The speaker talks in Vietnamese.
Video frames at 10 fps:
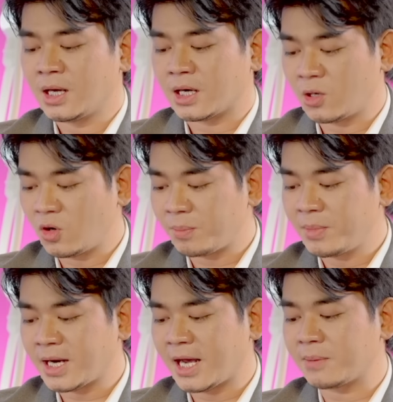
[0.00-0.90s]
đời cột
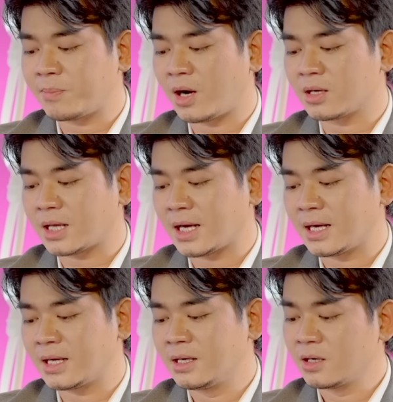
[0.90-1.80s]
miền hai pol
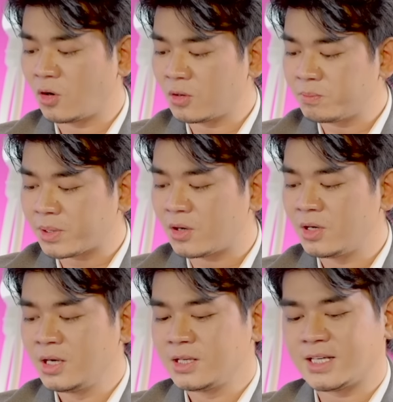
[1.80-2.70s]
tha con pro
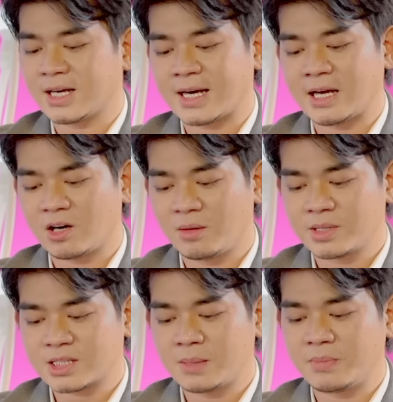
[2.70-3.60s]
rằng na con mình
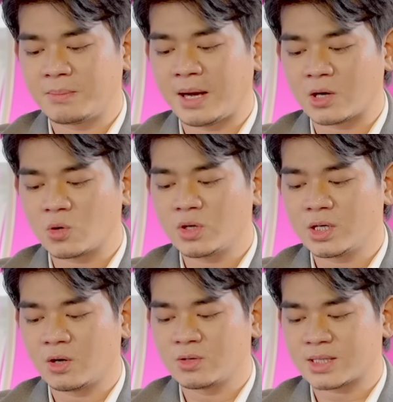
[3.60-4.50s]
sẽ bị bạ rút được
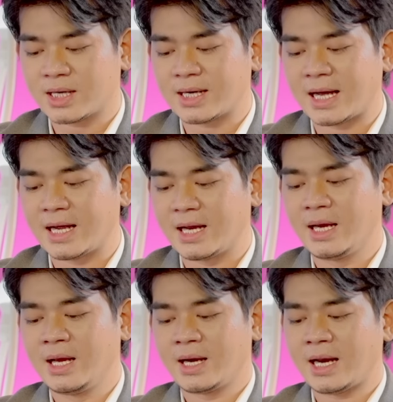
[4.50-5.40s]
con sợi đài
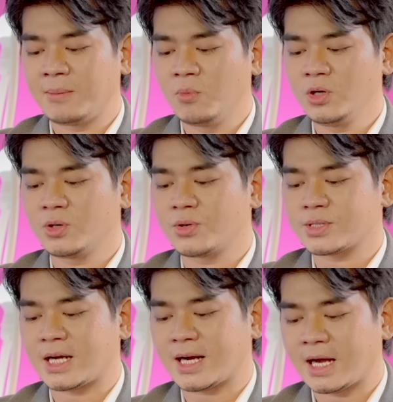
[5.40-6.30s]
na mũi cua
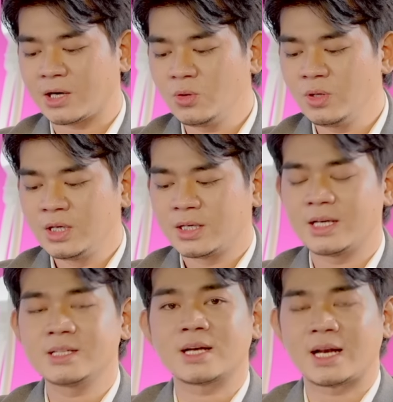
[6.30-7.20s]
xa khăng nút
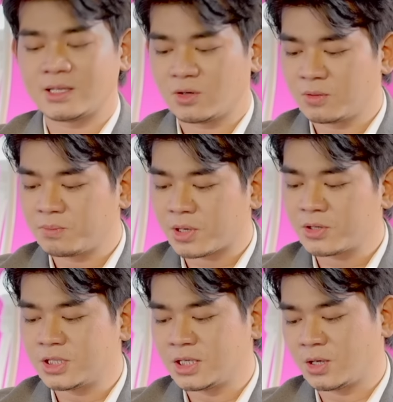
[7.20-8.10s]
kê sờ lạnh con pro
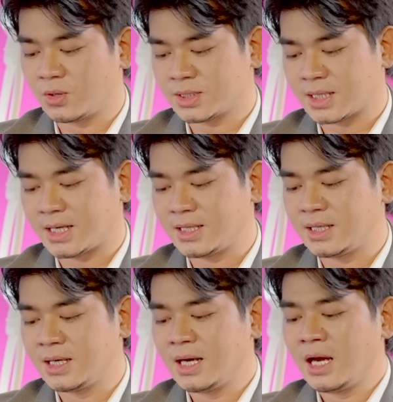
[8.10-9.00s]
chiên con sợi
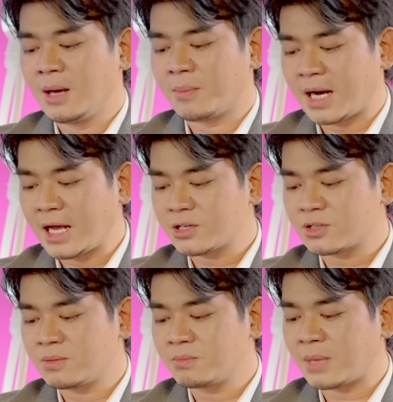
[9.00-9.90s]
mà đại
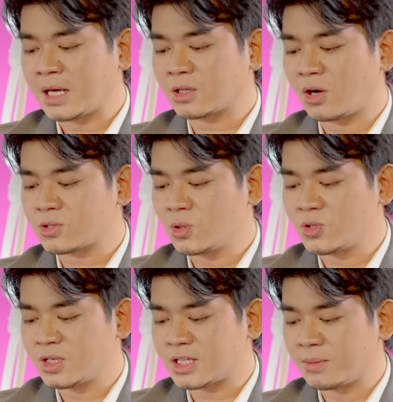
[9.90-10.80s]
xôm ban to su
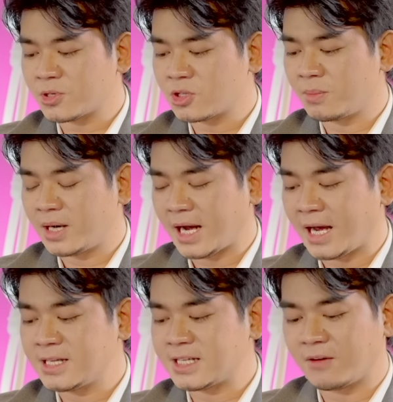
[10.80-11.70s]
chỉnh chấm trong mình
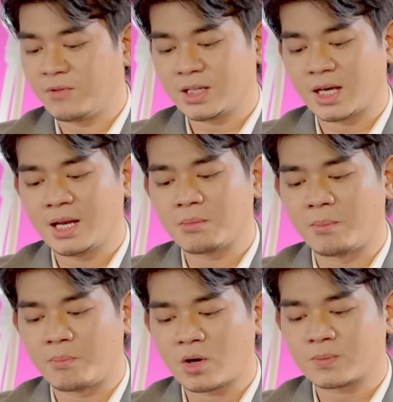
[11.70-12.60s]
ai dáng với tình yêu bấm
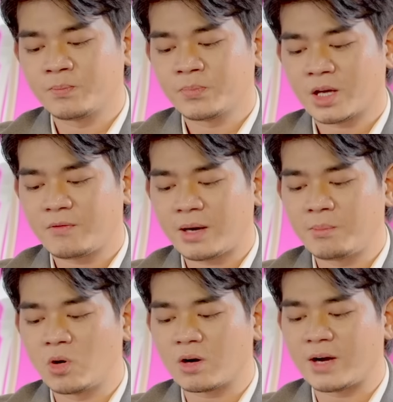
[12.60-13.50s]
pot và
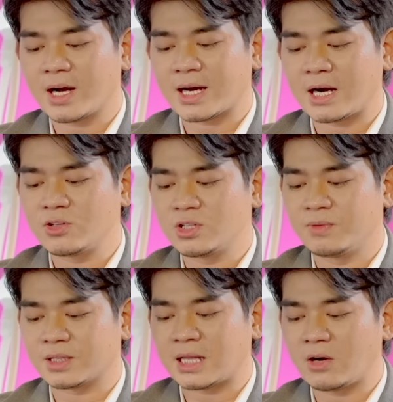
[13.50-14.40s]
mục và cào chỉ
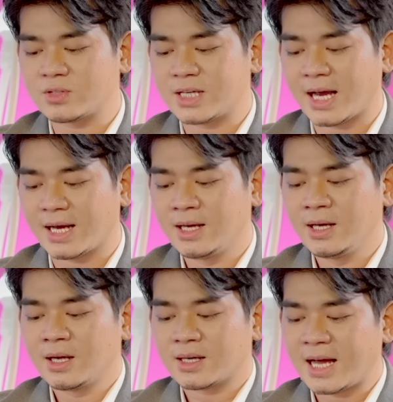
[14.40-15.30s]
vật tao chạ
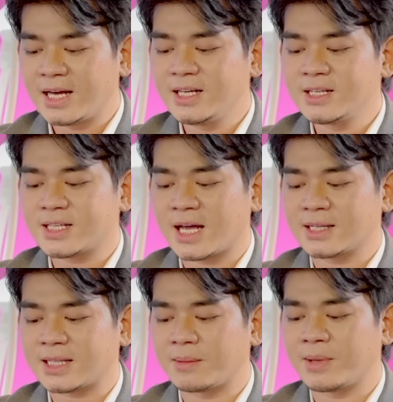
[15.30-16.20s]
đa liên chan
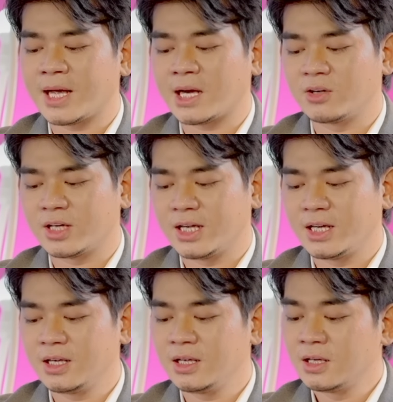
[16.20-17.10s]
tam hàng ở
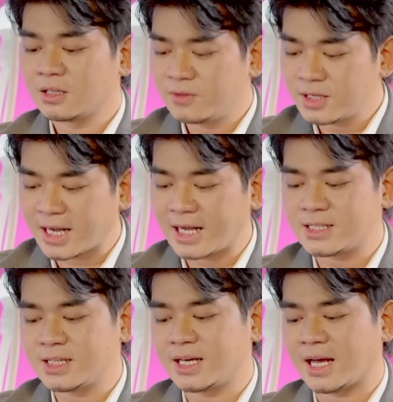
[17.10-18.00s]
kế phơi ca
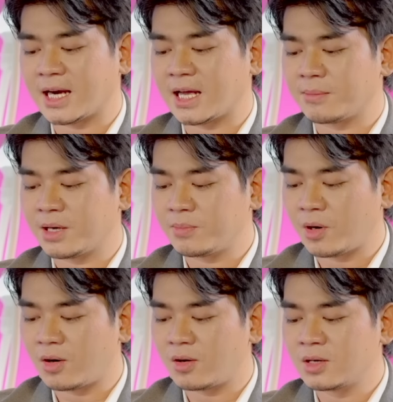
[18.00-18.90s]
chia nè anh à mai
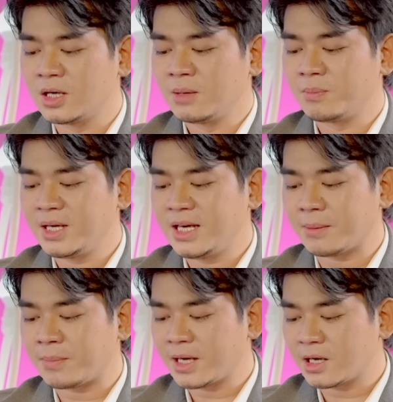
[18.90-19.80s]
phong pin nè
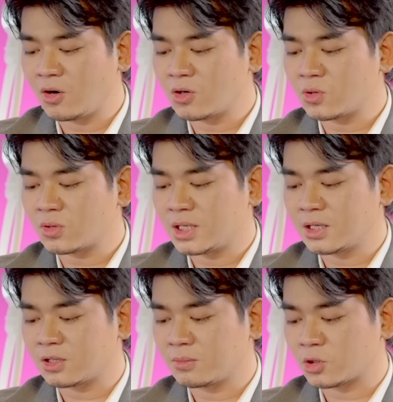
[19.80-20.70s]
mai con luôn nơi
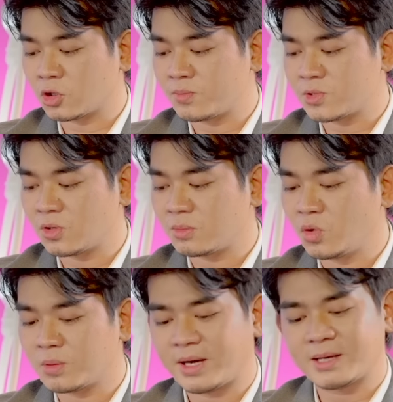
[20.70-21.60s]
con mình tụp chua
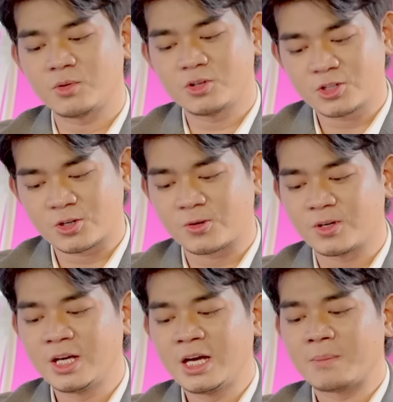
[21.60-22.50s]
buôn mệt buôn trùng
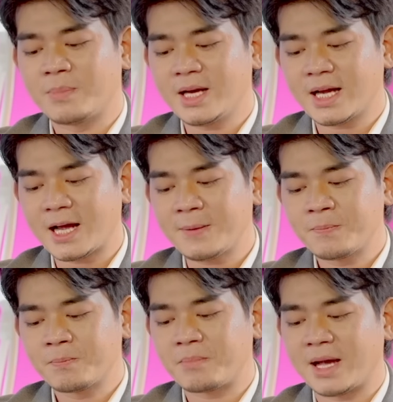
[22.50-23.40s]
pe khác
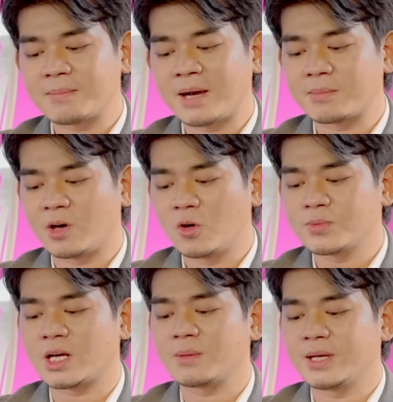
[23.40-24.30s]
mai ban một hộp
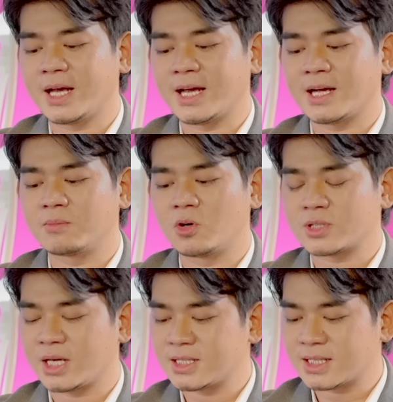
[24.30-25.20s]
sò bị hàng một
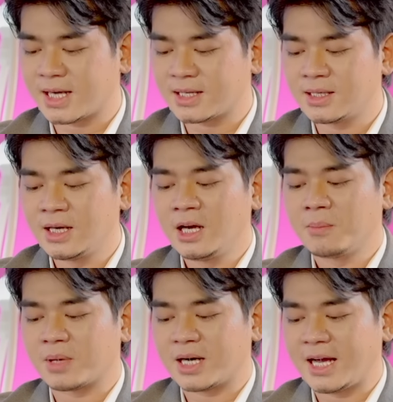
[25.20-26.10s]
chăn chăn anh
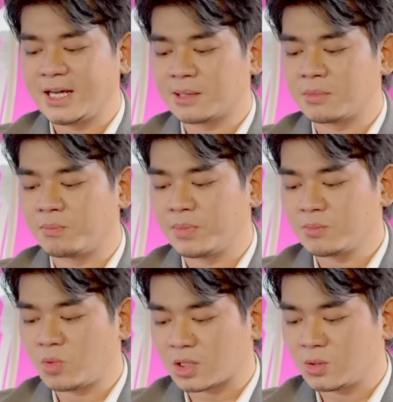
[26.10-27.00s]
mà đại hiện bấm
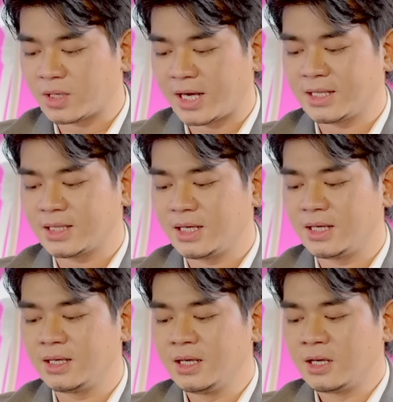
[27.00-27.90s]
pin một khuôn anh
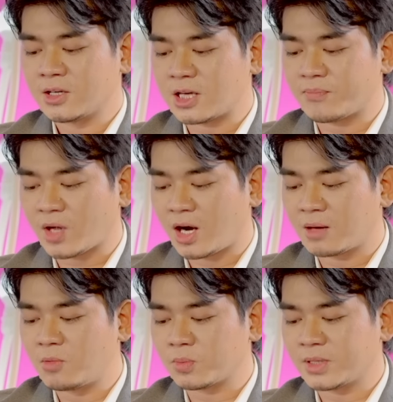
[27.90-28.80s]
té sập
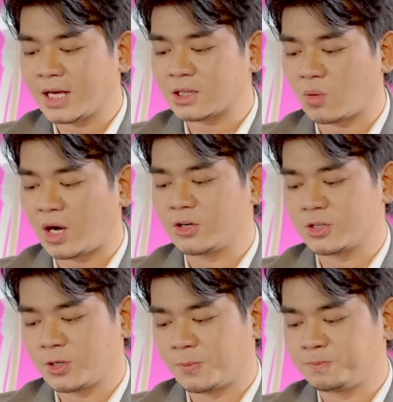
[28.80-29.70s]
thang một tiệt tục ở
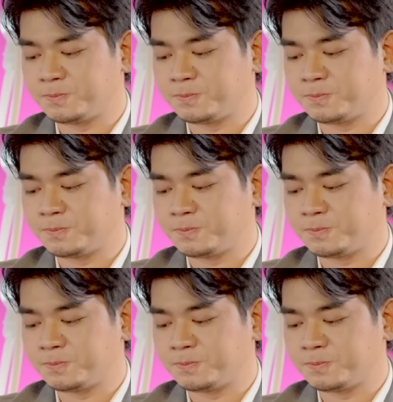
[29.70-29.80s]
xôm